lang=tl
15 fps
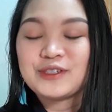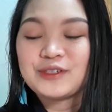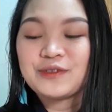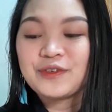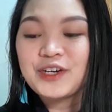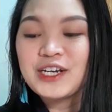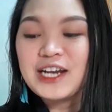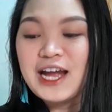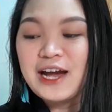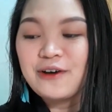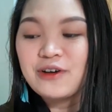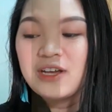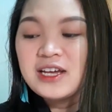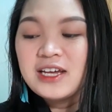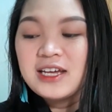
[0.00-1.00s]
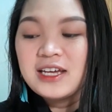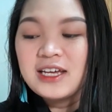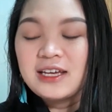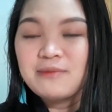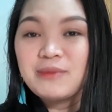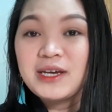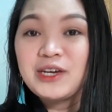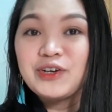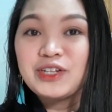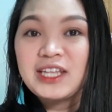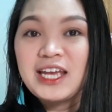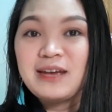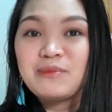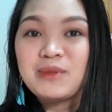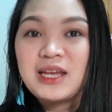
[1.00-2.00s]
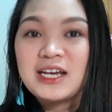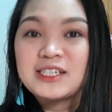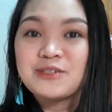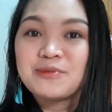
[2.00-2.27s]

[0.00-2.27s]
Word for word: So for now, iba yung name niya.